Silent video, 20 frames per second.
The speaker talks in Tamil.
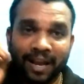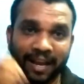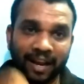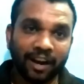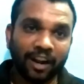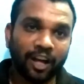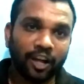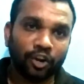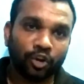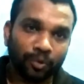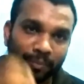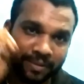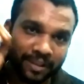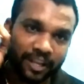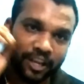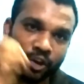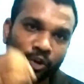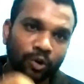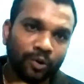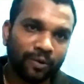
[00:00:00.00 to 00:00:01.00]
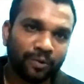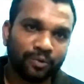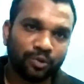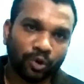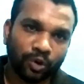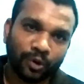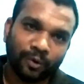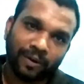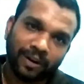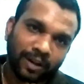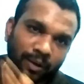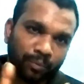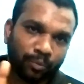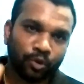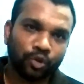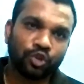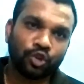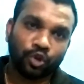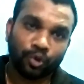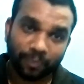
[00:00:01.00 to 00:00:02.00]
எல்லாருக்கும் இந்த ஈகோன்னு சொன்ன உடனே
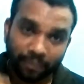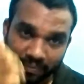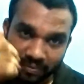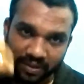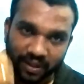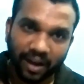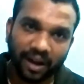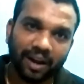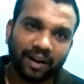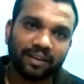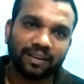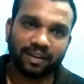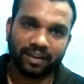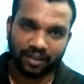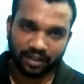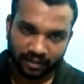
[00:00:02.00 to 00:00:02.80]
புரிஞ்சிருக்கும் தான்